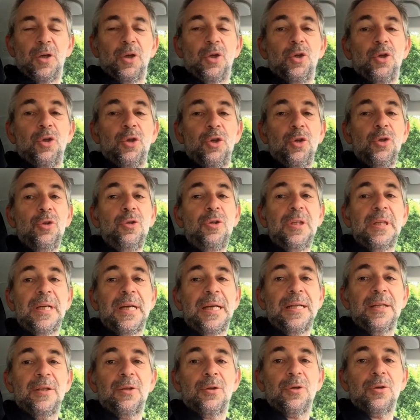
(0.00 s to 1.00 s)
non
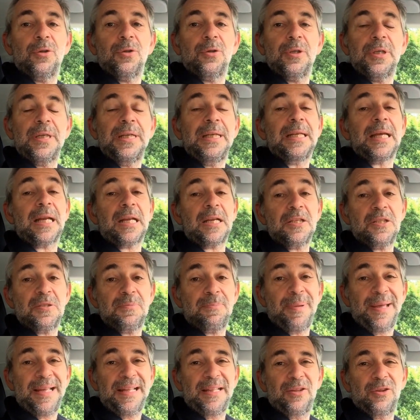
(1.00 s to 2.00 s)
tanto il
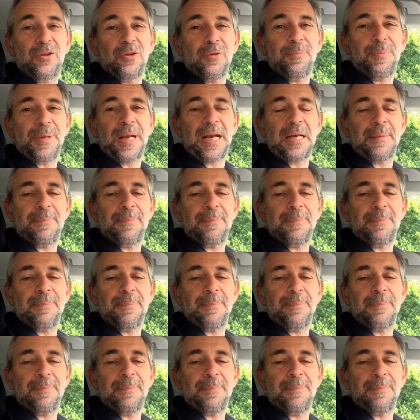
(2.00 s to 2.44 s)
rispetto per